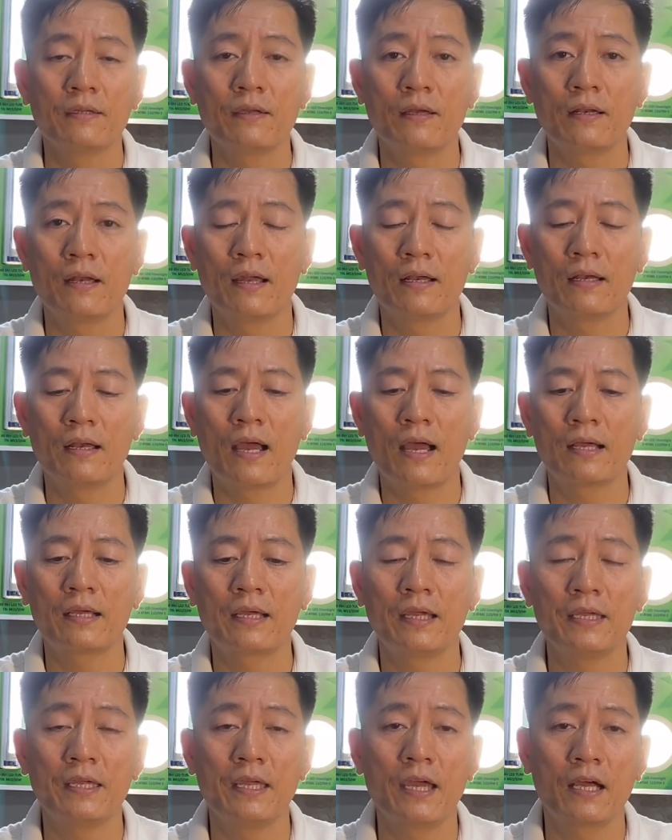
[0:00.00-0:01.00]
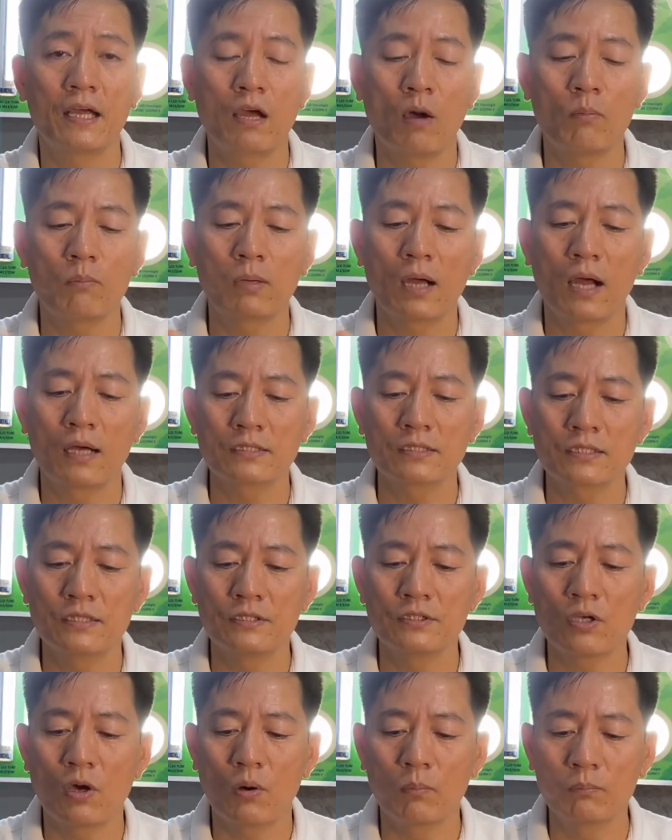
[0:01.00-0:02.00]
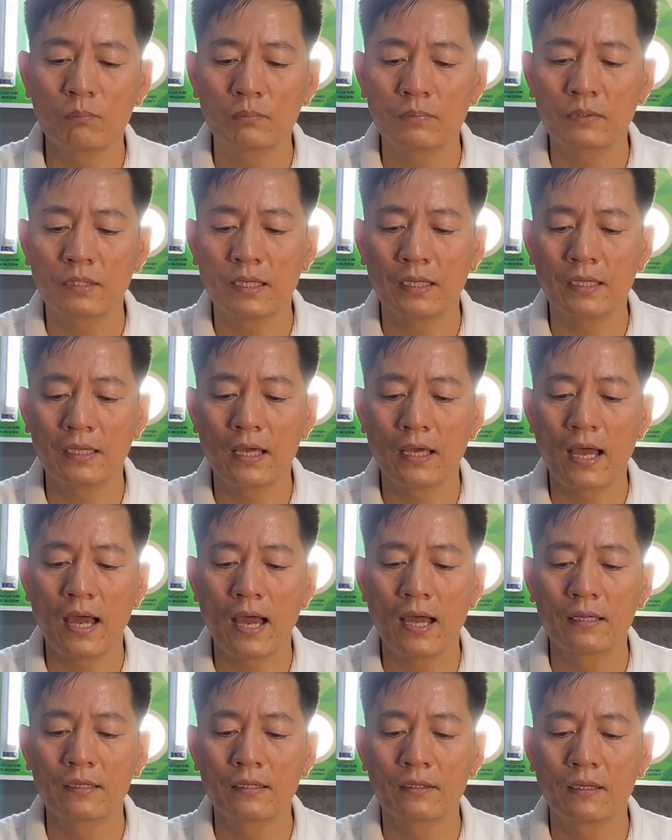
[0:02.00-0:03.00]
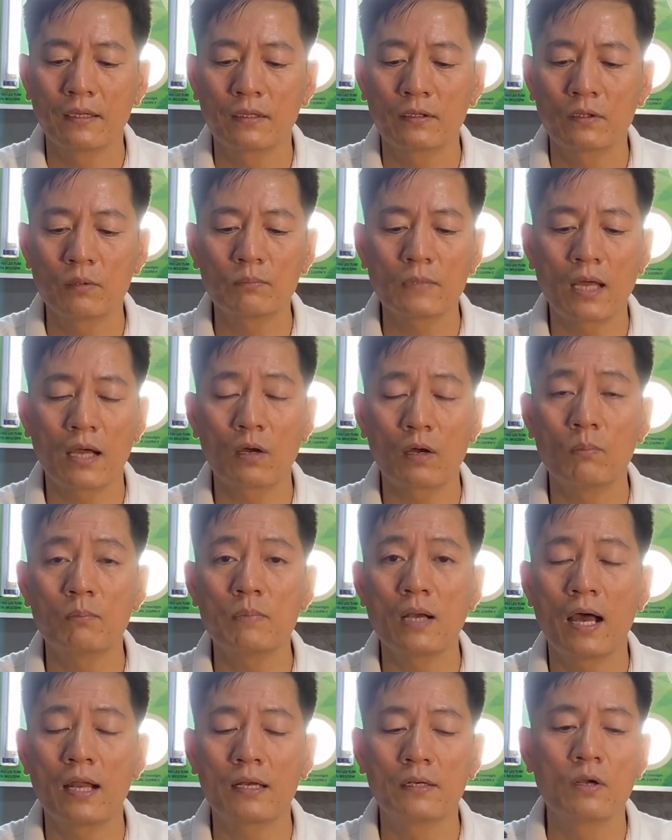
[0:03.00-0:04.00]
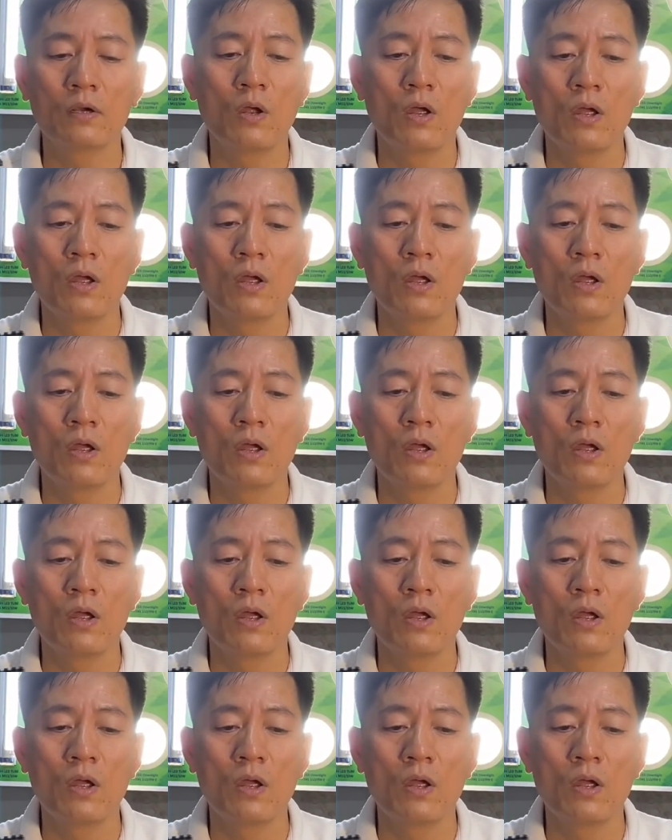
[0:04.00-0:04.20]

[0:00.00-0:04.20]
cho nên khi không cần sử dụng thì chúng ta cũng nên